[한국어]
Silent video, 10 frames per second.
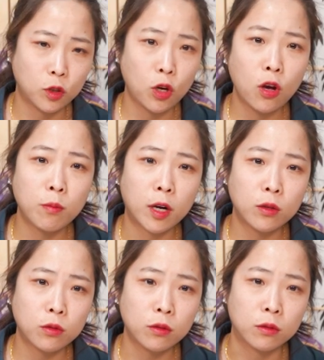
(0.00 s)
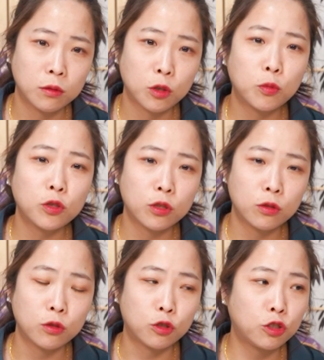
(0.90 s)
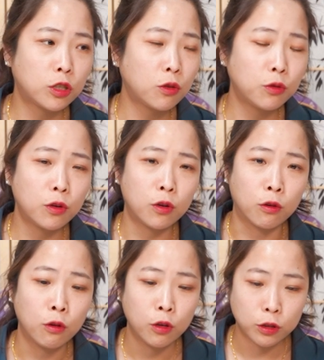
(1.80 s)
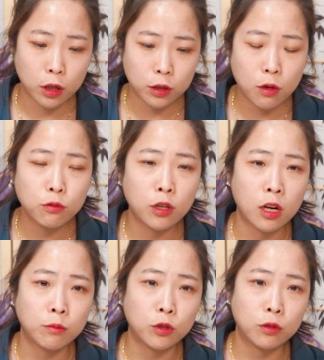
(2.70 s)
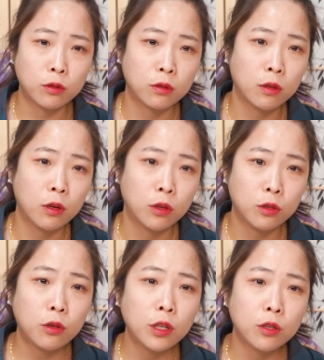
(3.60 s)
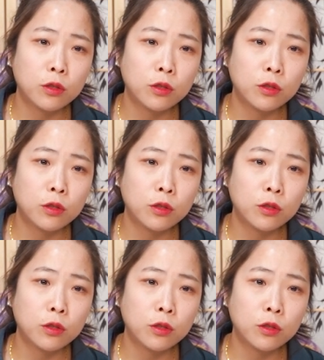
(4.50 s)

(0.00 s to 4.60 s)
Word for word: 생각이 많아서 첫 번째는 진짜로요 찾아오는 사람 그런 분도 많죠. 열의